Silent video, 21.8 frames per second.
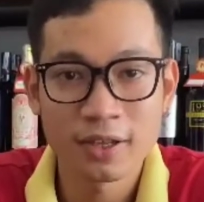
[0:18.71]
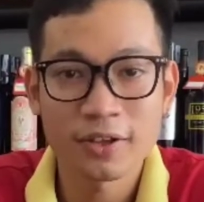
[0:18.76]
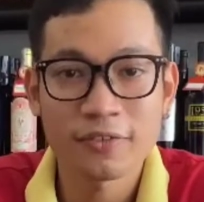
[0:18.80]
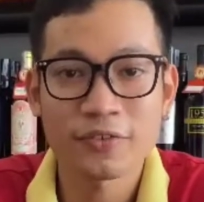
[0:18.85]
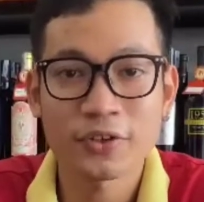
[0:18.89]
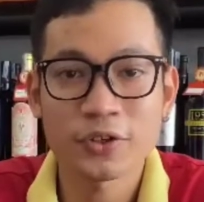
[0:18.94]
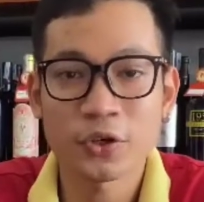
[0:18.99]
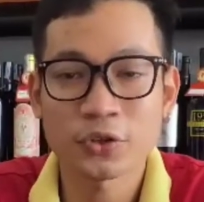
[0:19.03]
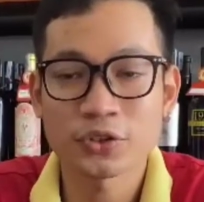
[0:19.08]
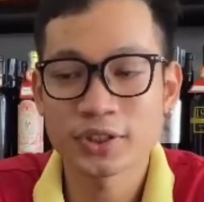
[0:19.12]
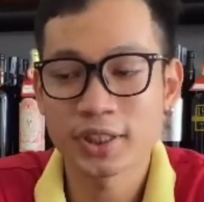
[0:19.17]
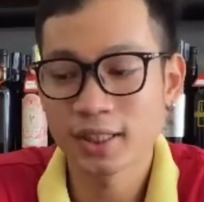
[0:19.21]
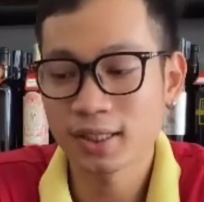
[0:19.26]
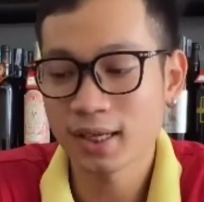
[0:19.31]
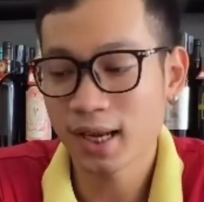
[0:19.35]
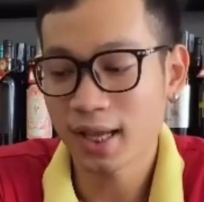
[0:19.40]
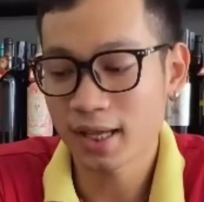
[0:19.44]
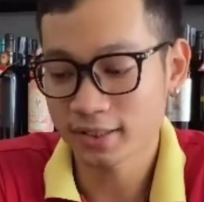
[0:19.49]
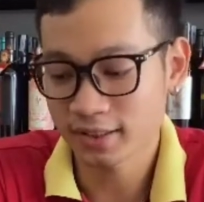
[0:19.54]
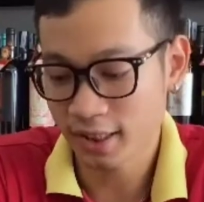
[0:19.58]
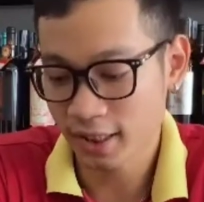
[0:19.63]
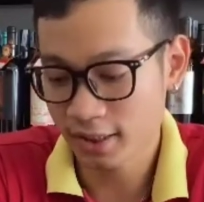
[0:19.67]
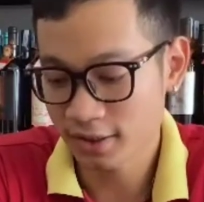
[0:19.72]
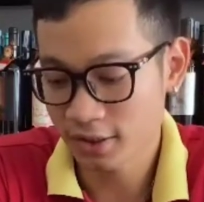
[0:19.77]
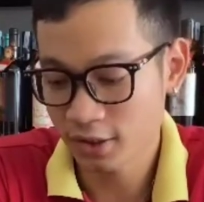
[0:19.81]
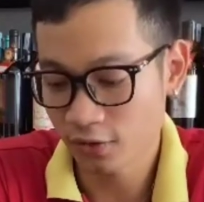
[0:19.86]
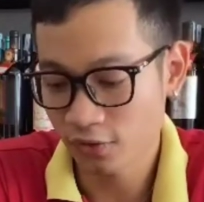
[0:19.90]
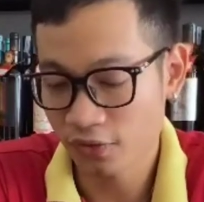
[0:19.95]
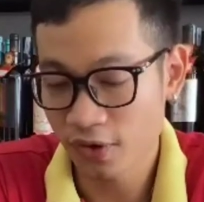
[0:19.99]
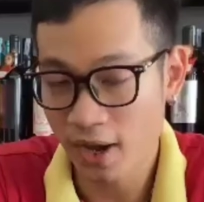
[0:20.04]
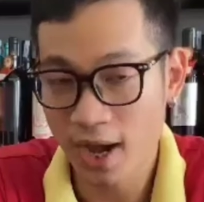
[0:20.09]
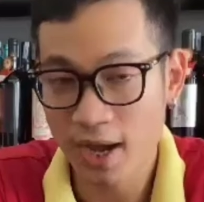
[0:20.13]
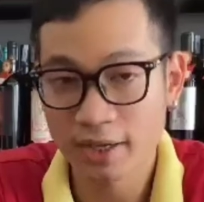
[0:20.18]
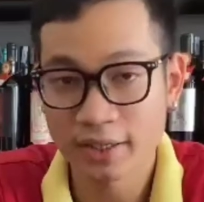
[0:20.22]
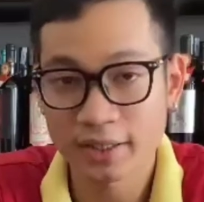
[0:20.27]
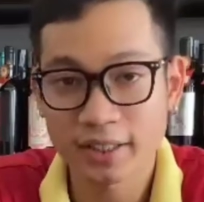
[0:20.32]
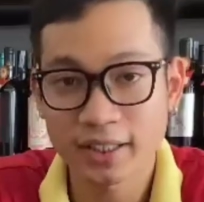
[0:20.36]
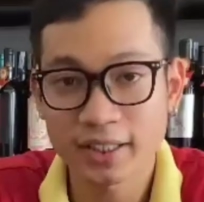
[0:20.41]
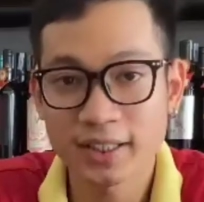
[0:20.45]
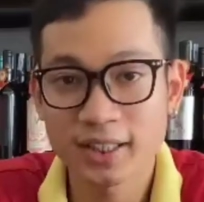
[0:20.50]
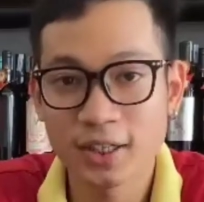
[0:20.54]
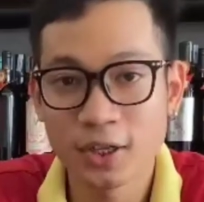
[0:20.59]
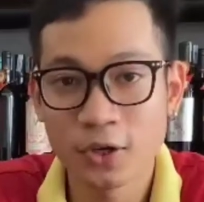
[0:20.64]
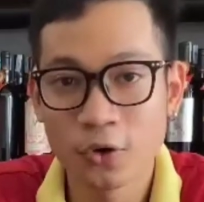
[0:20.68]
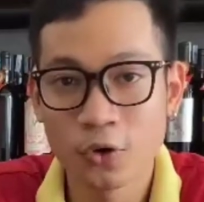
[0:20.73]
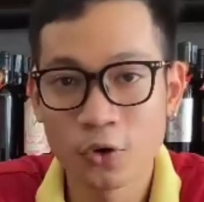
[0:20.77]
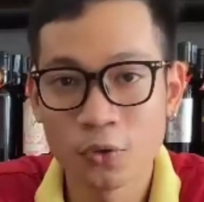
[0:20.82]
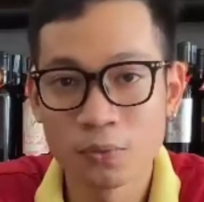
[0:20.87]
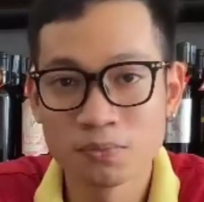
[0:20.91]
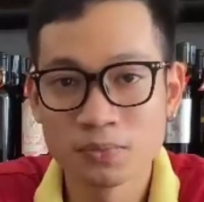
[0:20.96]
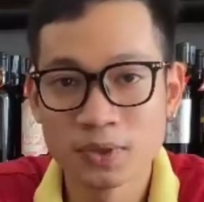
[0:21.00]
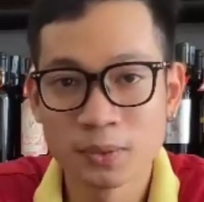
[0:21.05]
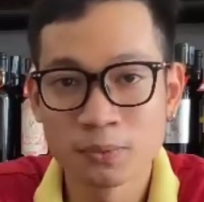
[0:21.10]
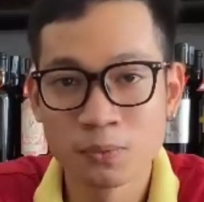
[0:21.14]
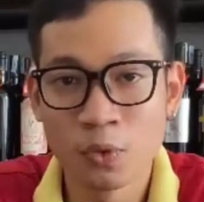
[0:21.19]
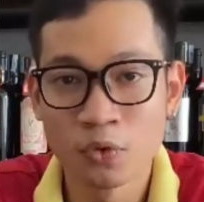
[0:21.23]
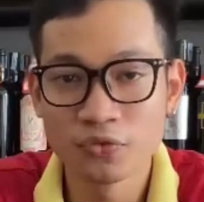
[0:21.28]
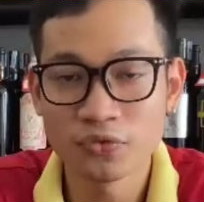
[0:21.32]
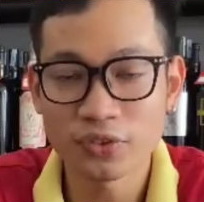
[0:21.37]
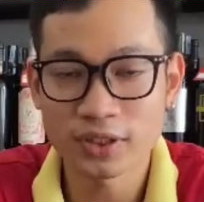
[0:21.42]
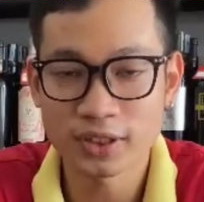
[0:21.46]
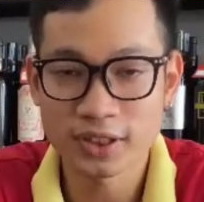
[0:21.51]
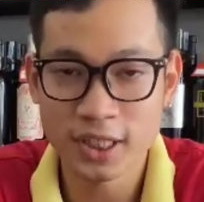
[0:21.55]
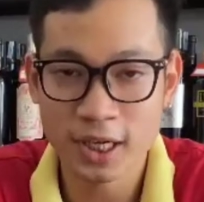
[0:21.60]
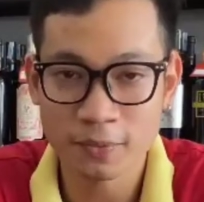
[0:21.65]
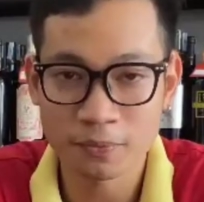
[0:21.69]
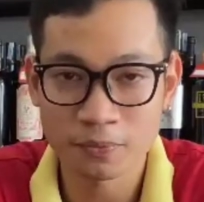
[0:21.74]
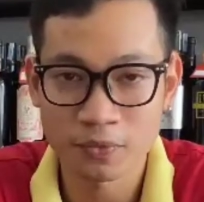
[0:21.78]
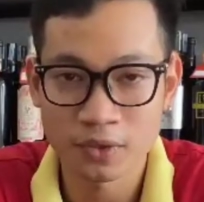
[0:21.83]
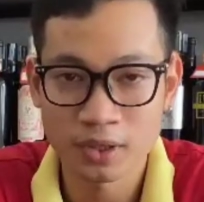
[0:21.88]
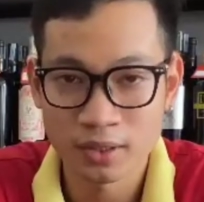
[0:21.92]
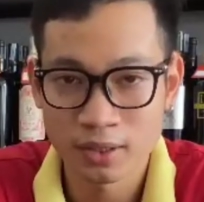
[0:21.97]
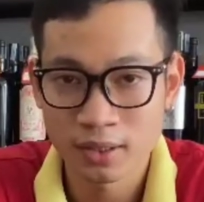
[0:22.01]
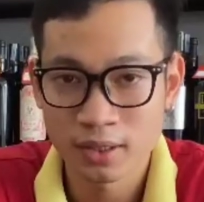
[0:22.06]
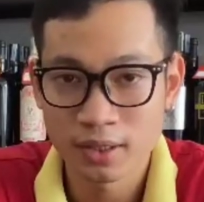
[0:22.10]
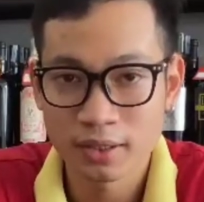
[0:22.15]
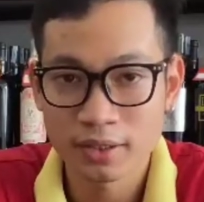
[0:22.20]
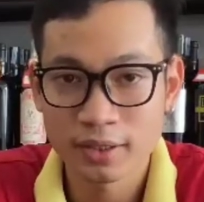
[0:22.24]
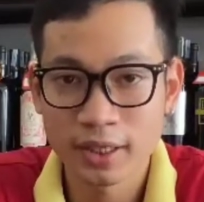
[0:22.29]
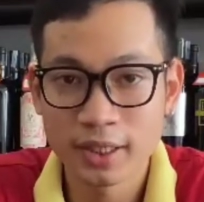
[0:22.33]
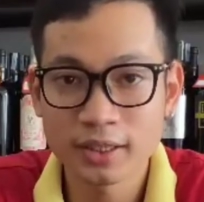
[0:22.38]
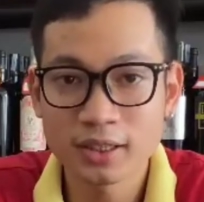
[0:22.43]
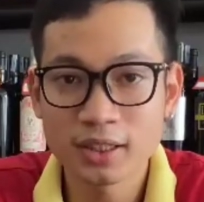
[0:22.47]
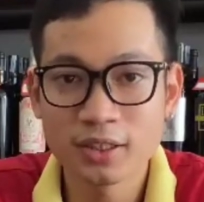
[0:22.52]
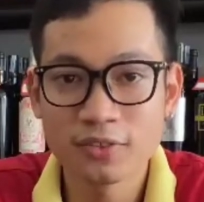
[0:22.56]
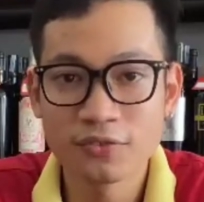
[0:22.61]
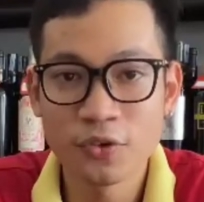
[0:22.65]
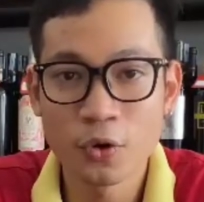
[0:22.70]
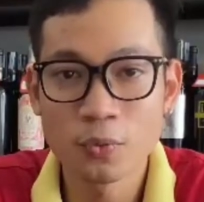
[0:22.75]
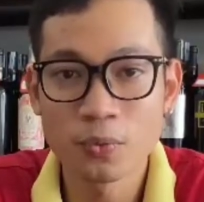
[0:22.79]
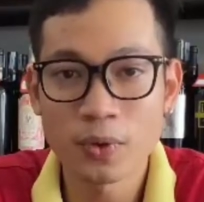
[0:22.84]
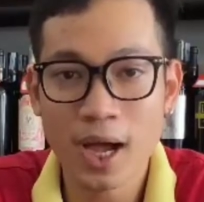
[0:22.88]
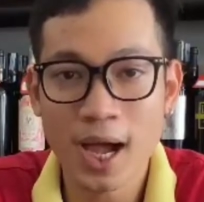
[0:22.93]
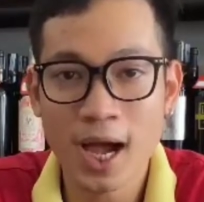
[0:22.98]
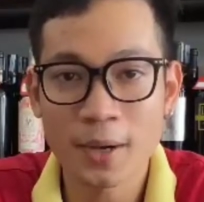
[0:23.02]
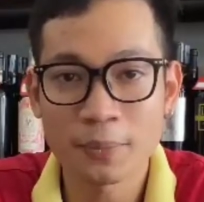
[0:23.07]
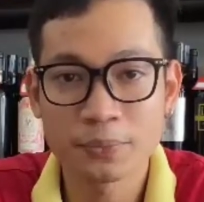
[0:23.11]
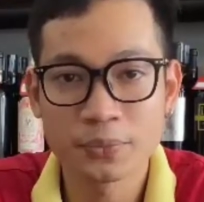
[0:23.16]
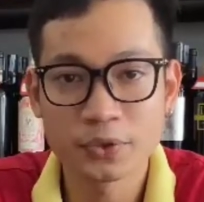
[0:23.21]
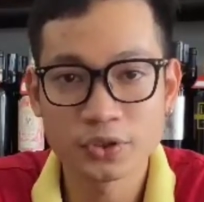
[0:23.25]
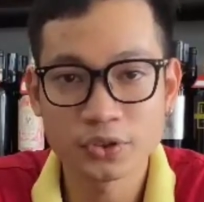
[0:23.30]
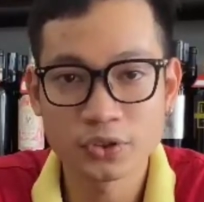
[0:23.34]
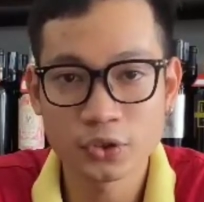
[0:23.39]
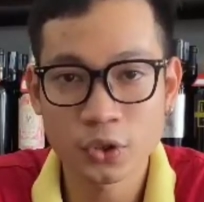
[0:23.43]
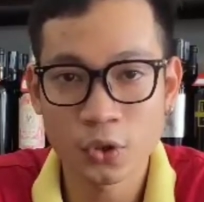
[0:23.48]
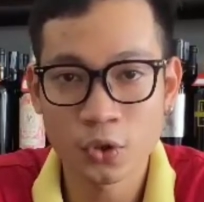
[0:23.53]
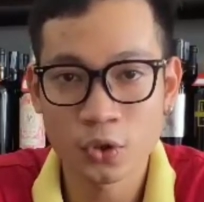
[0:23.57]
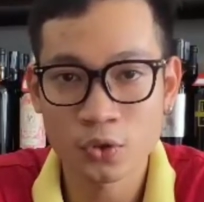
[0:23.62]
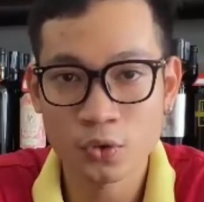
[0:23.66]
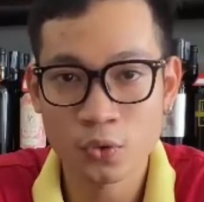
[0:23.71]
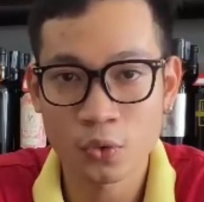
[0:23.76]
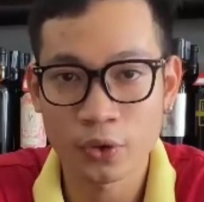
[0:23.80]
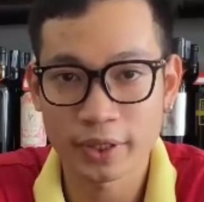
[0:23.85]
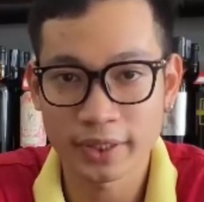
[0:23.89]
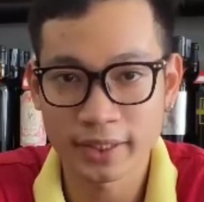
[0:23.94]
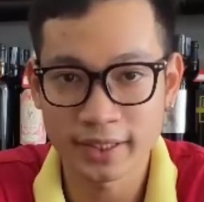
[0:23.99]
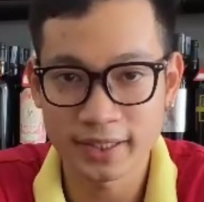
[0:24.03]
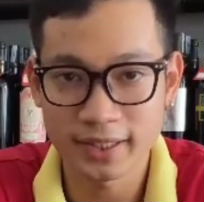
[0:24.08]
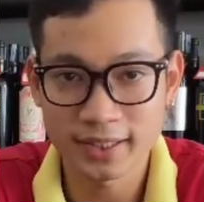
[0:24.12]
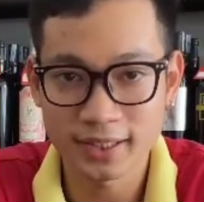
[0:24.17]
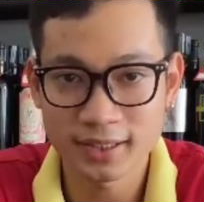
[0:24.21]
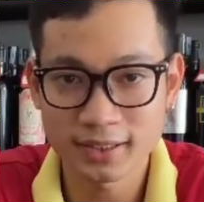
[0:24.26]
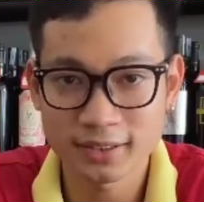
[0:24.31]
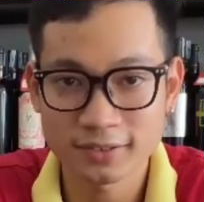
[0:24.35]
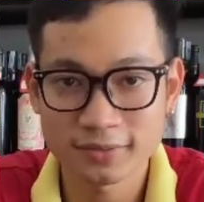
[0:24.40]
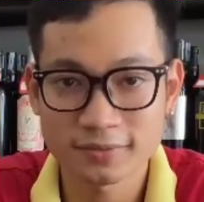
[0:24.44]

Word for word: và đó chính là chai rượu vang ILO 14% đến từ vùng Abruzzo của Ý